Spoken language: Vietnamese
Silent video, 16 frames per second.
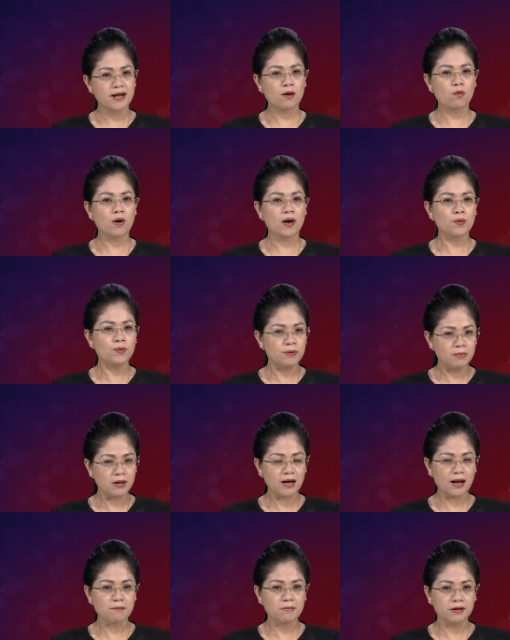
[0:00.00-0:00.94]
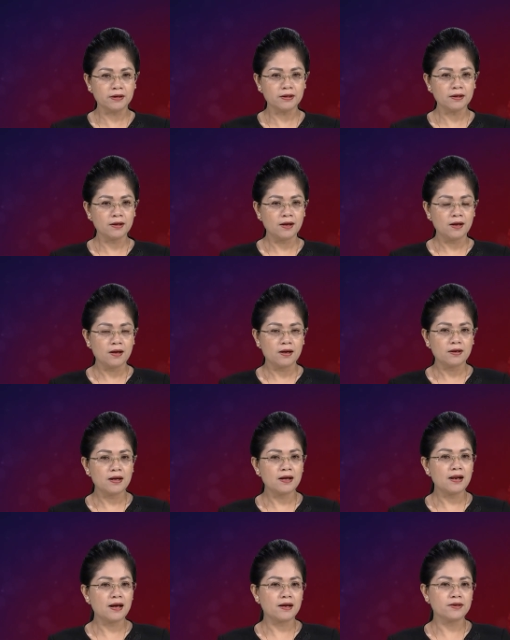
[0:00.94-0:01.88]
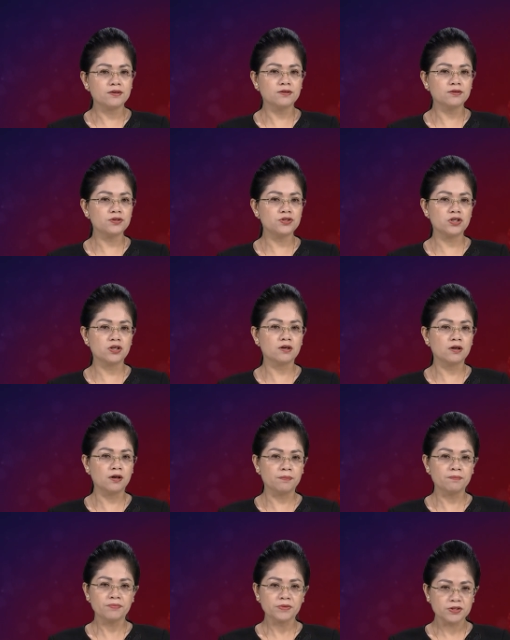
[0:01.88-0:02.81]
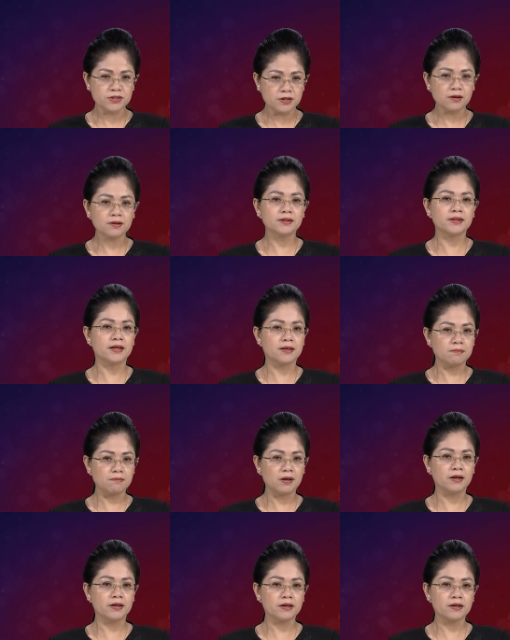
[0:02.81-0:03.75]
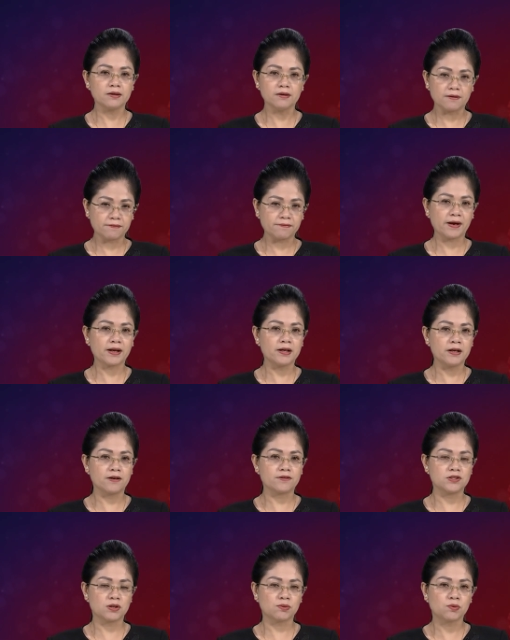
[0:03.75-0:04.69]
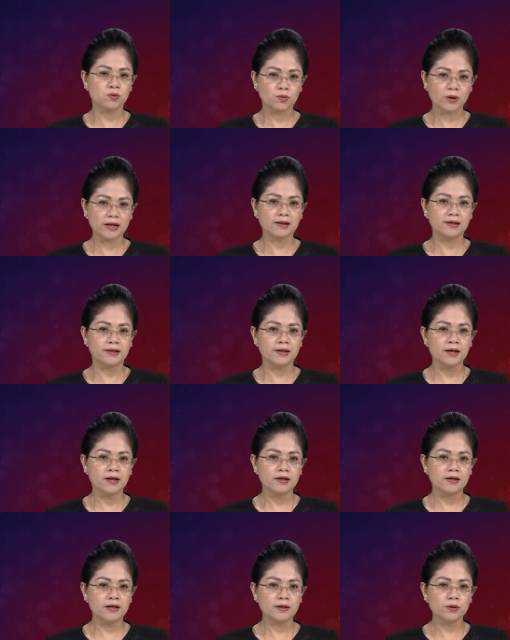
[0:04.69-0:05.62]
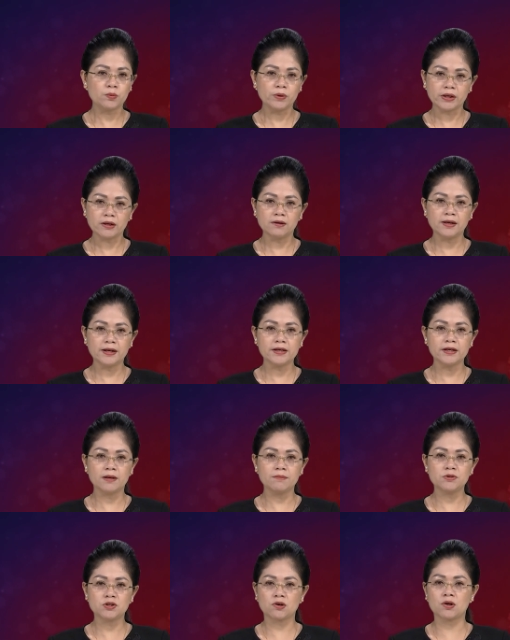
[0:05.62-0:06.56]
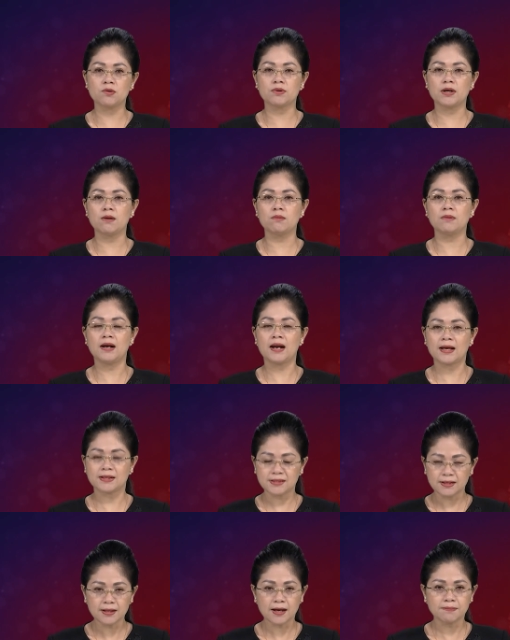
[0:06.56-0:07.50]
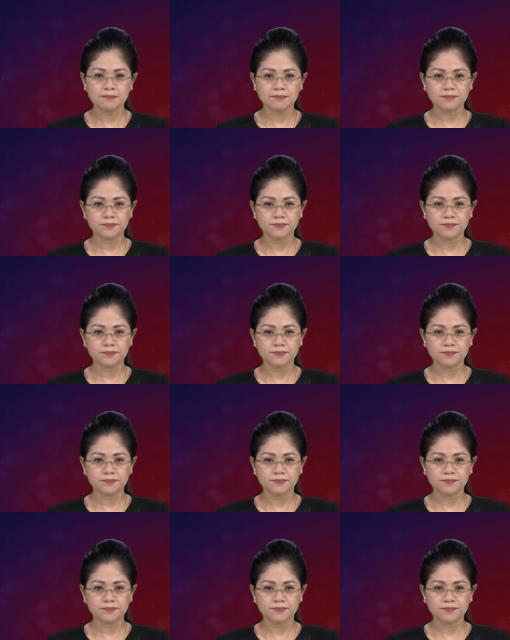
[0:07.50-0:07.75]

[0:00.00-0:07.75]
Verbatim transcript: Đa khoa huyện Mường La mới. Đây là những trường hợp dương tính mới được phát hiện trong khu cách ly nên nguy cơ lây nhiễm cho cộng đồng là rất thấp.